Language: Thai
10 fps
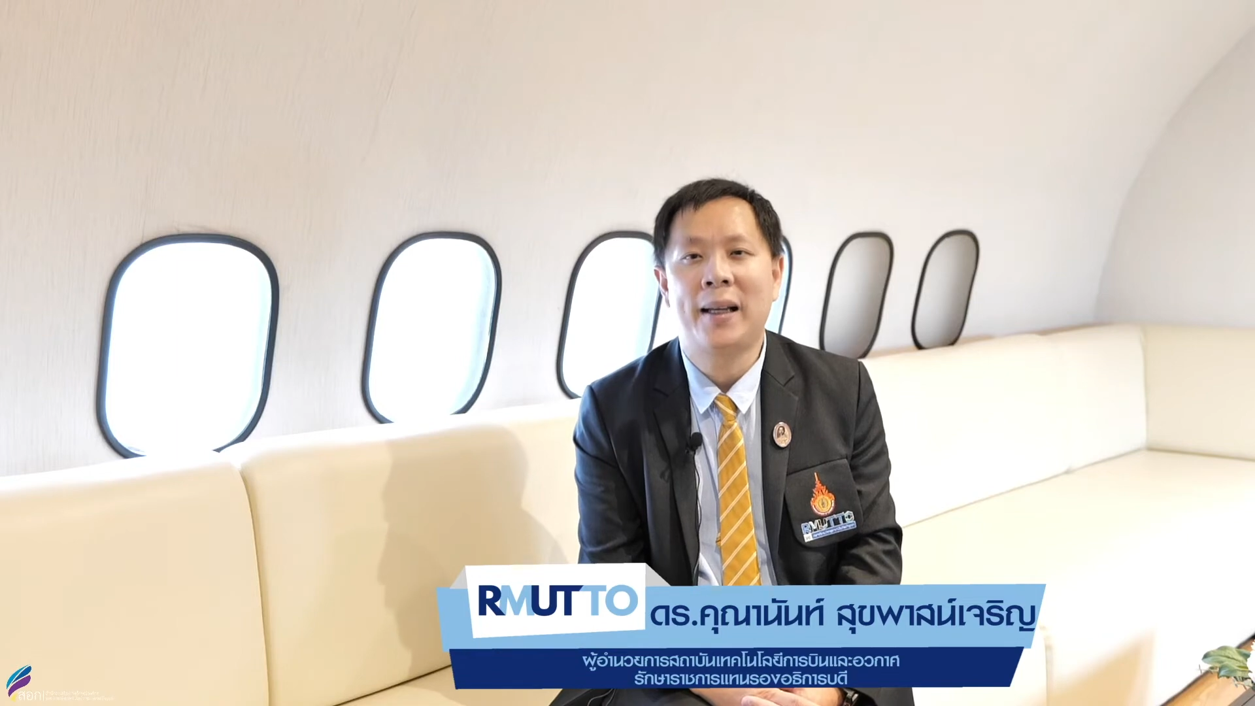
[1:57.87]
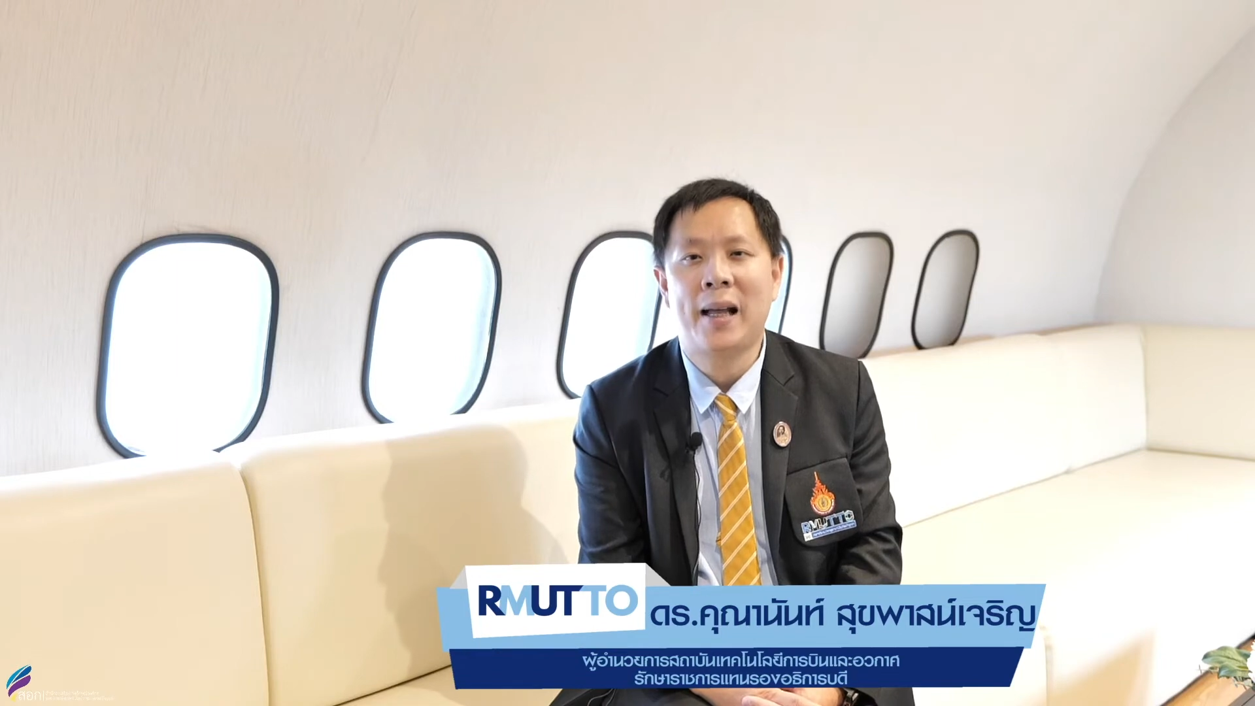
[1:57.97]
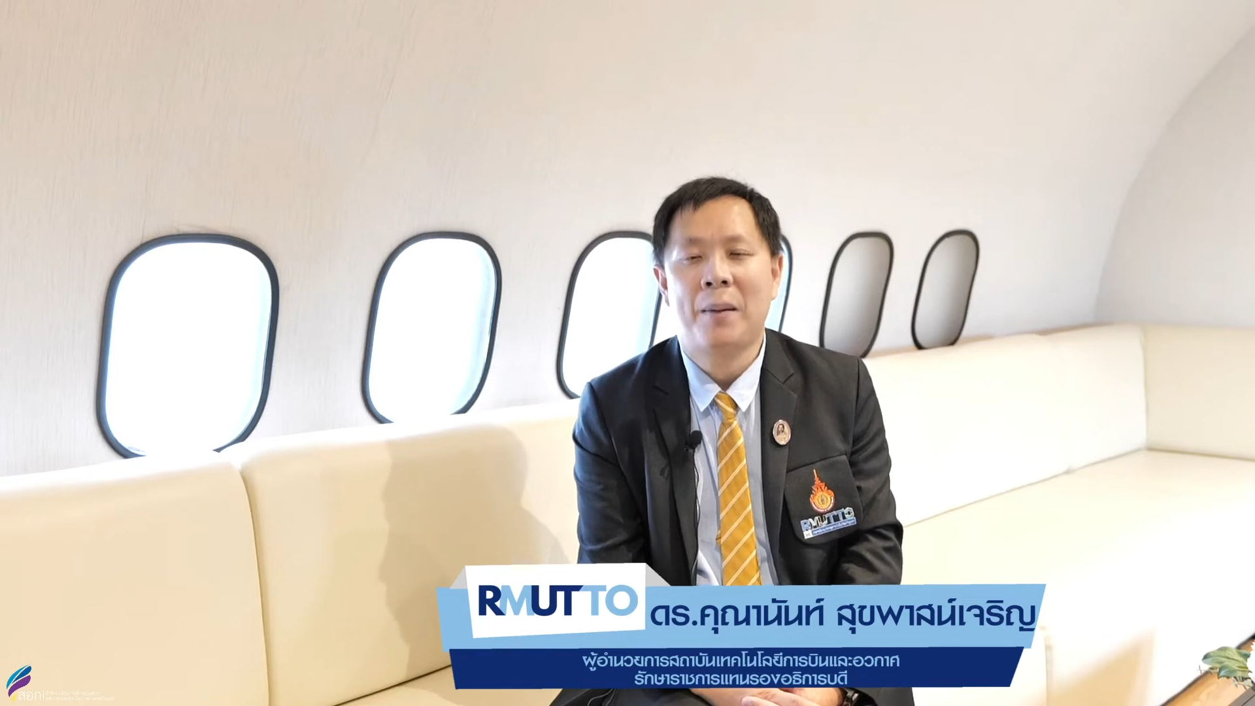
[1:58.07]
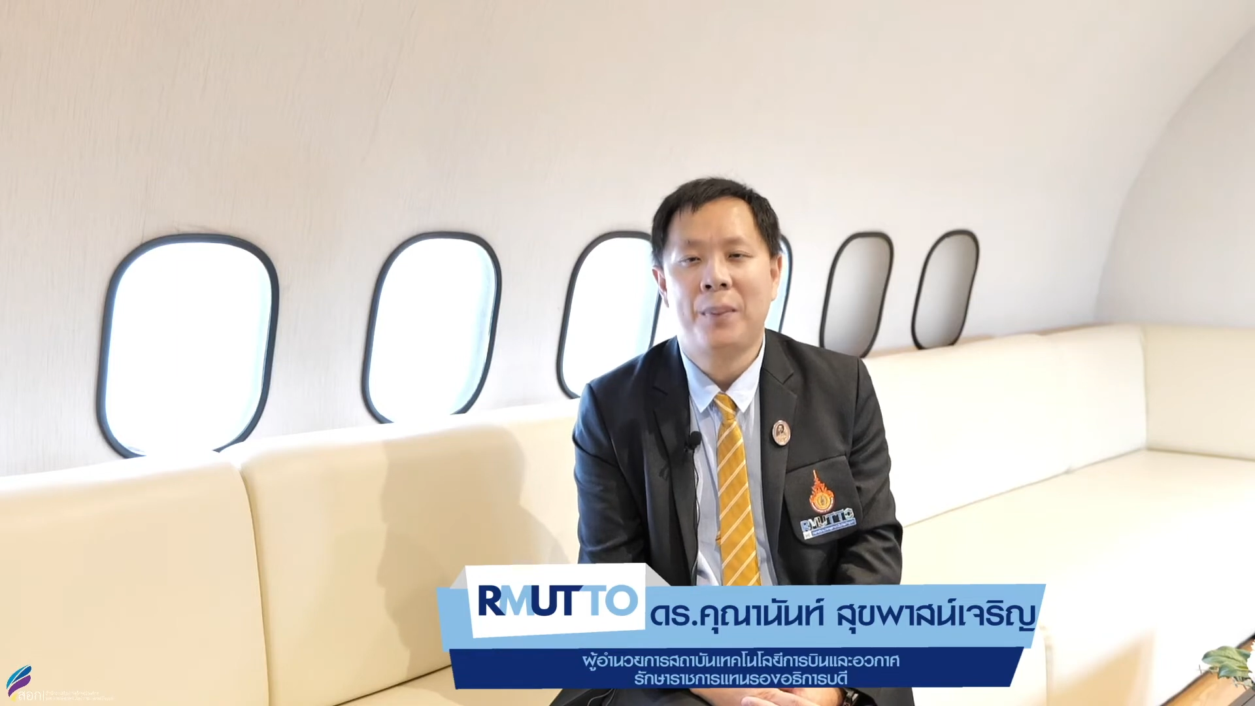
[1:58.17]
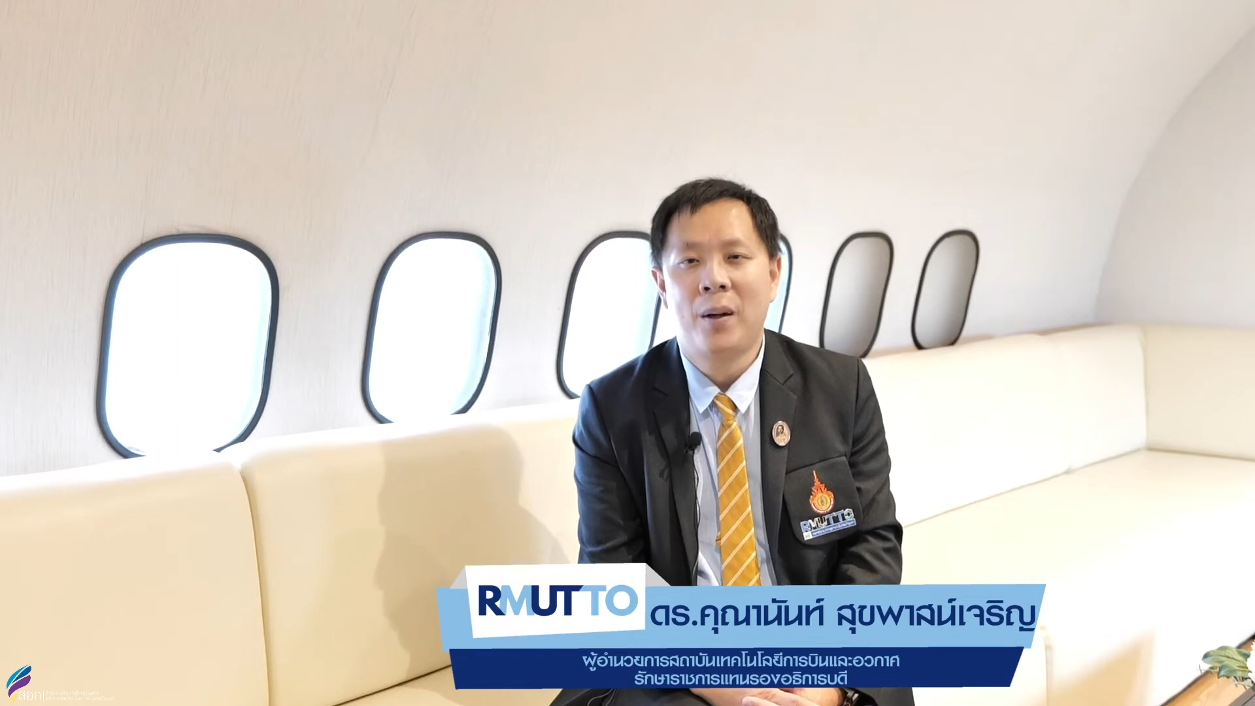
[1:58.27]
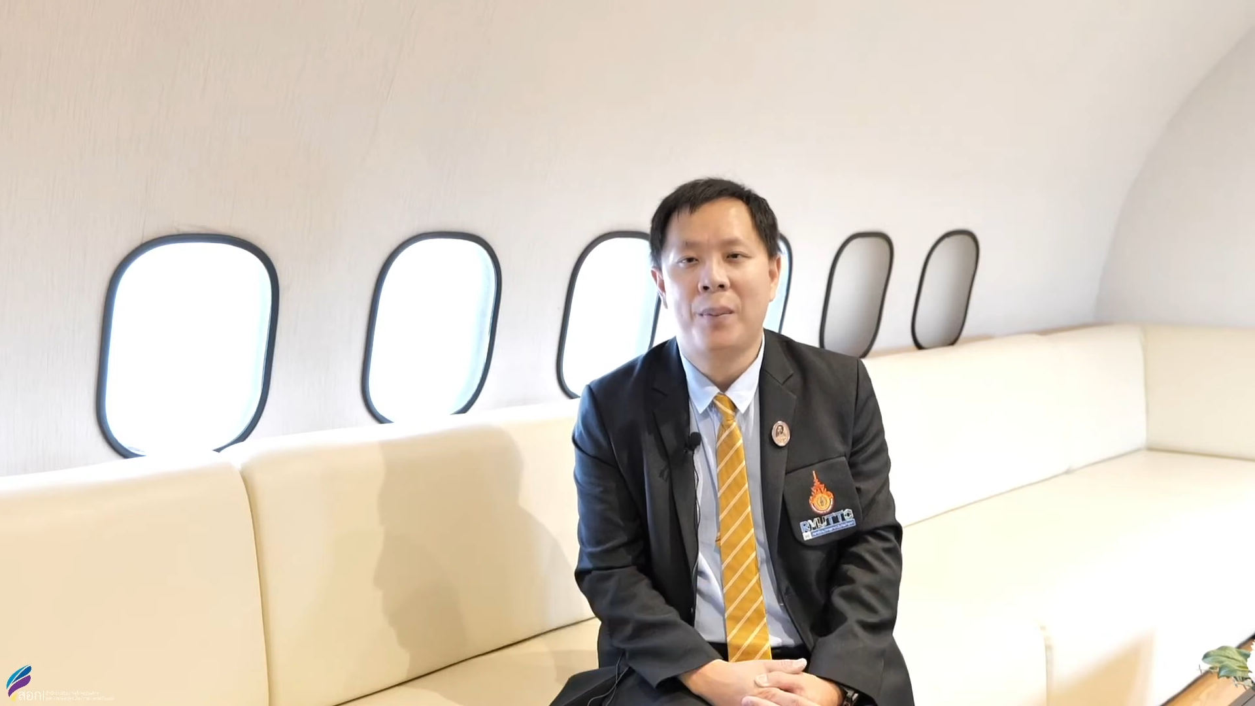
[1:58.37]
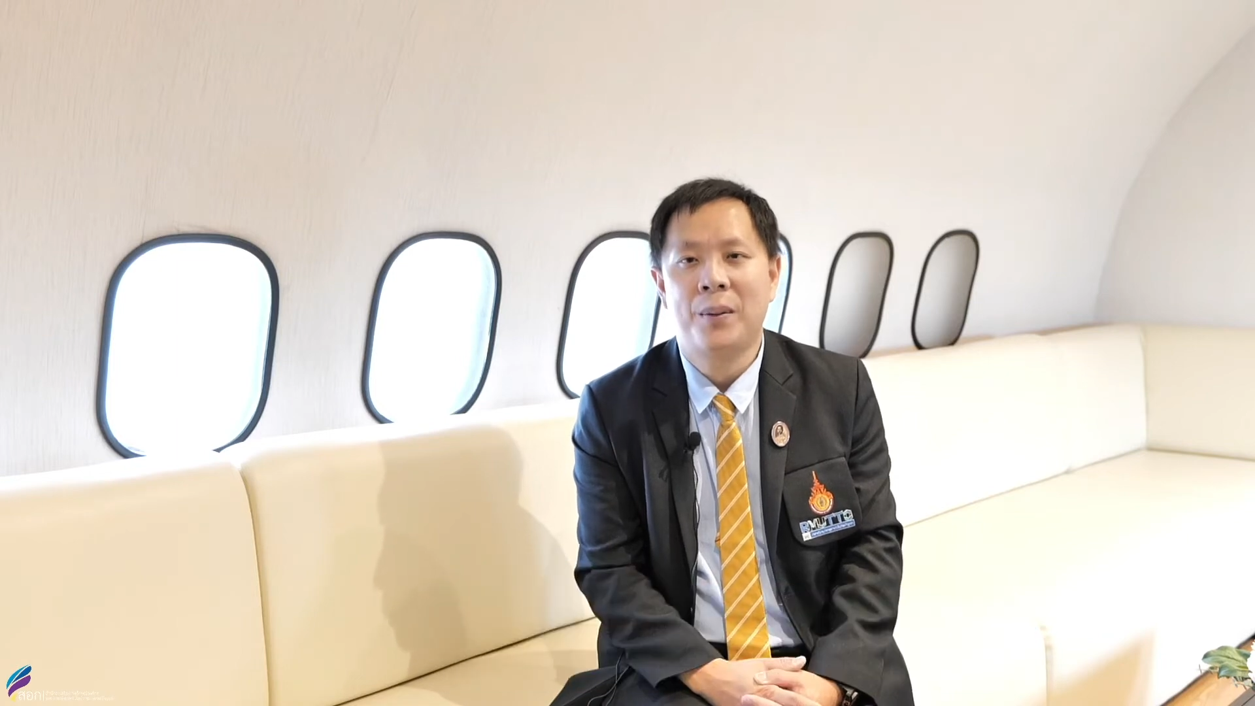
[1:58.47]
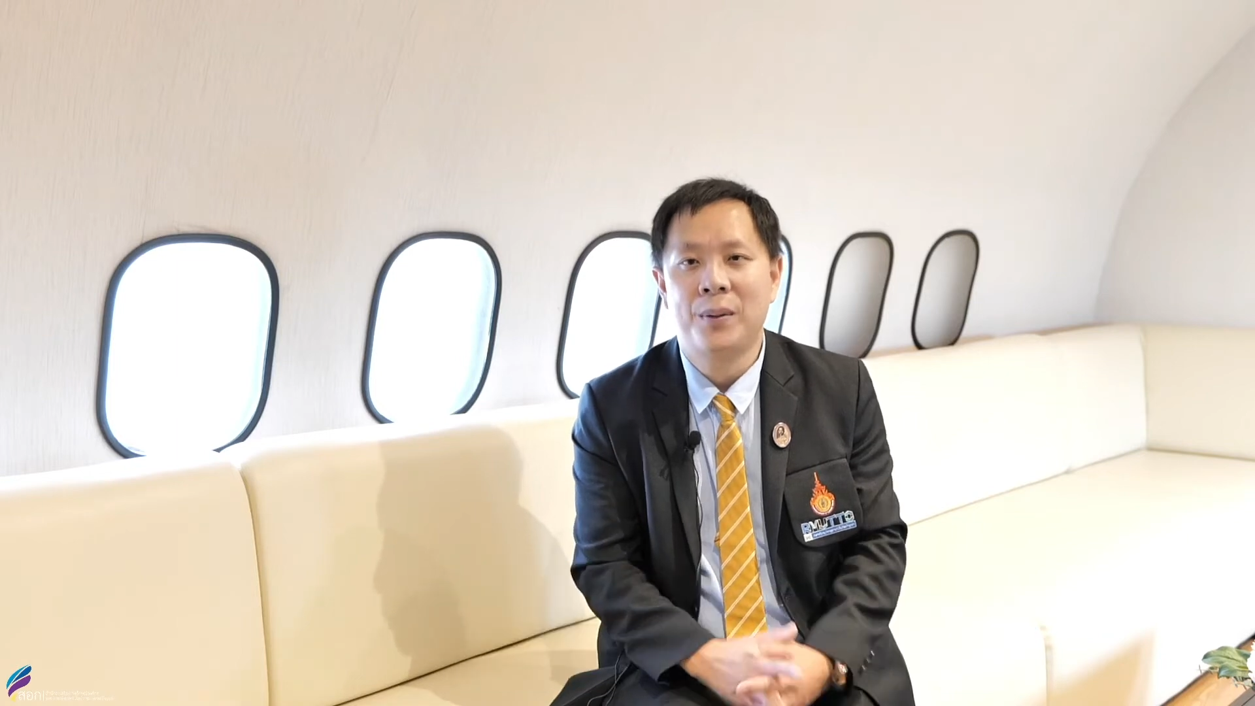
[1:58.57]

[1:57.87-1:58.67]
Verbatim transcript: นะครับ ขอบพระ